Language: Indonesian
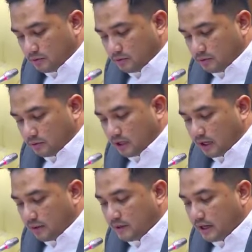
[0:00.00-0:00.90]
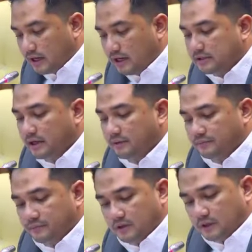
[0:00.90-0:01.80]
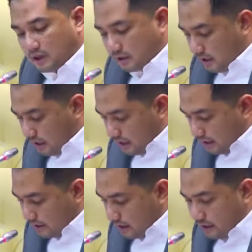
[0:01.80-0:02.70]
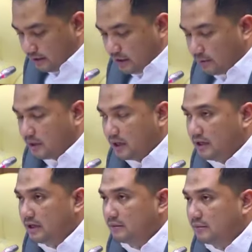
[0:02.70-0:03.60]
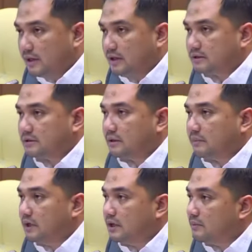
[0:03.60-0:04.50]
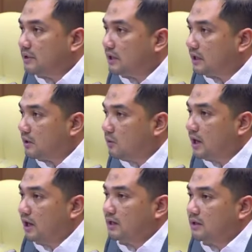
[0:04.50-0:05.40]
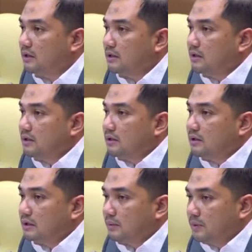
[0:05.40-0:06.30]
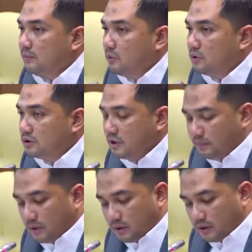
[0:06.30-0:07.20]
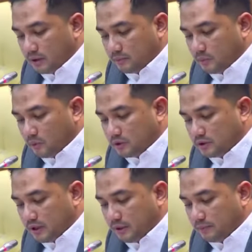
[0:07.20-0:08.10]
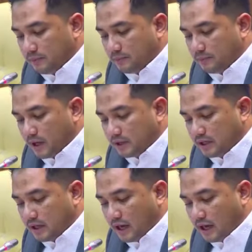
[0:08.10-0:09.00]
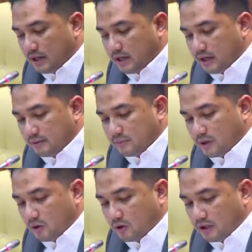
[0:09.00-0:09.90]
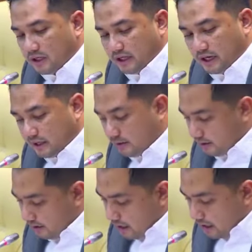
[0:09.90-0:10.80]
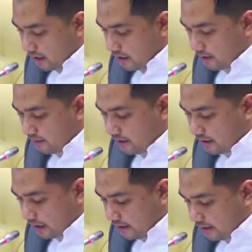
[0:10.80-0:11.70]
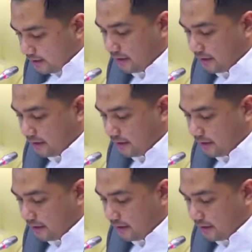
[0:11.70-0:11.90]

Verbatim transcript: terhadap dana desa. Kendati dana desa ini tidak berada di Kemendes, tapi di Kementerian Keuangan. Tetapi fungsi fungsi pelaksanaan dan pengkoordiniran ada di Kementerian Desa.